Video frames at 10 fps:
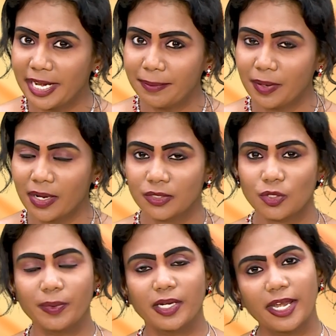நினைப்பாங்க ஸோ
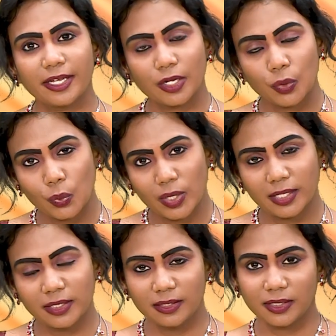அப்படி
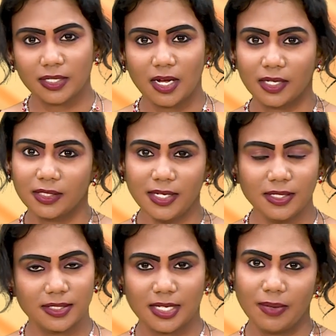நினைக்கக்கூடாதுன்றதுக்காக தான் இந்த
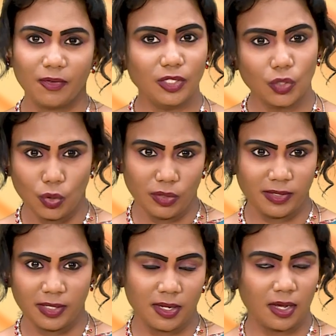ஸ்கீம் வந்து கொண்டு
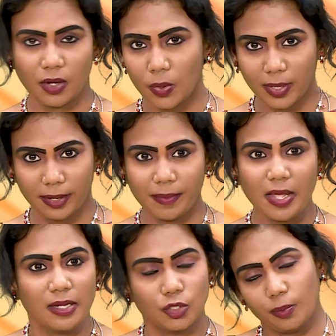வந்திருக்காங்க ஓகே
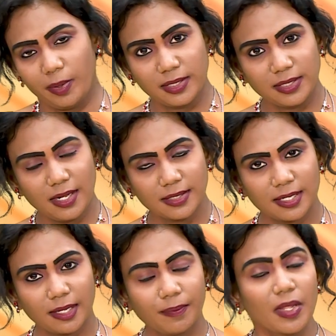ஸோ பிரசாத்
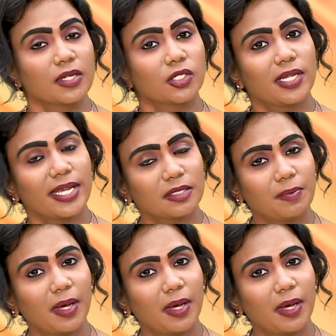ஸ்கீம் ஸோ நெக்ஸ்ட்